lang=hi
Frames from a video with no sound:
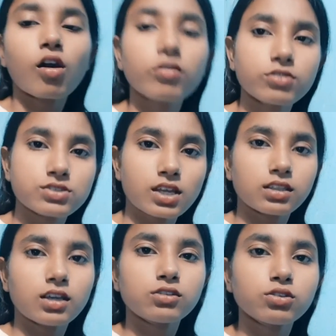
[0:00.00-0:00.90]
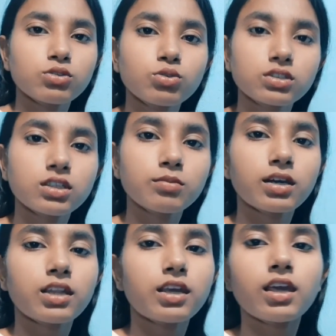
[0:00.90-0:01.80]
ऑफ हो जाता है तो दो तीन
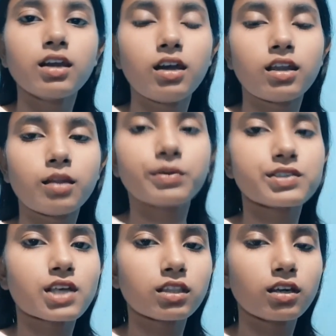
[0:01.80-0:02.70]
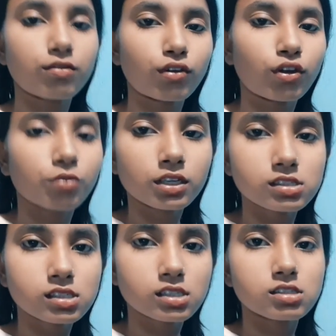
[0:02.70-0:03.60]
बार यही करना पड़ जाता है हर वीडियो में
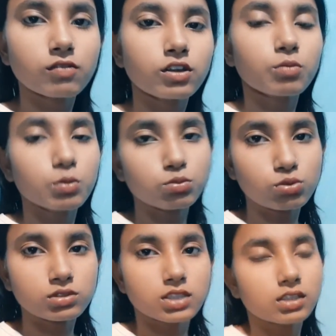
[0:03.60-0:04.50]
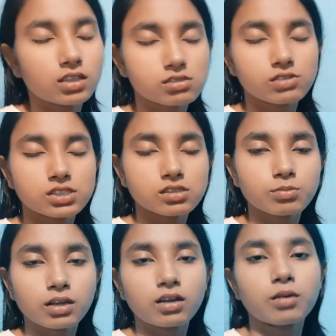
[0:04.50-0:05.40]
किसी किसी वीडियो में भूल जाते हैं इस वजह से
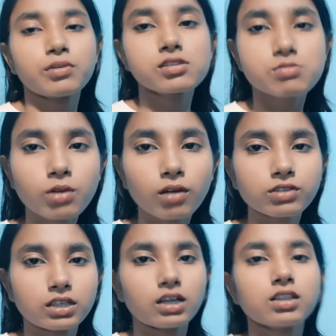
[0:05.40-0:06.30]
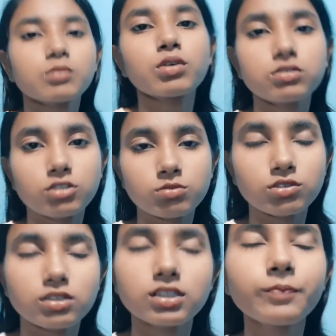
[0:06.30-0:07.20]
मेरा कमेंट्स भी ऑफ दिखाता है बहुत कोई
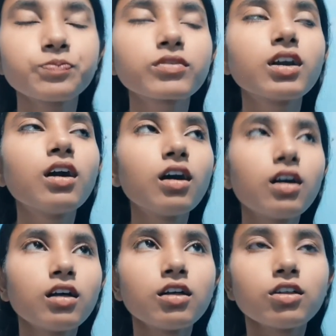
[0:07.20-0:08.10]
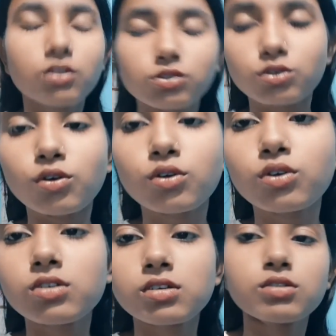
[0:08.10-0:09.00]
बोलते हैं तो
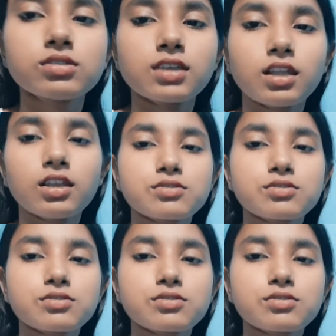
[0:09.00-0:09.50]
उसके लिए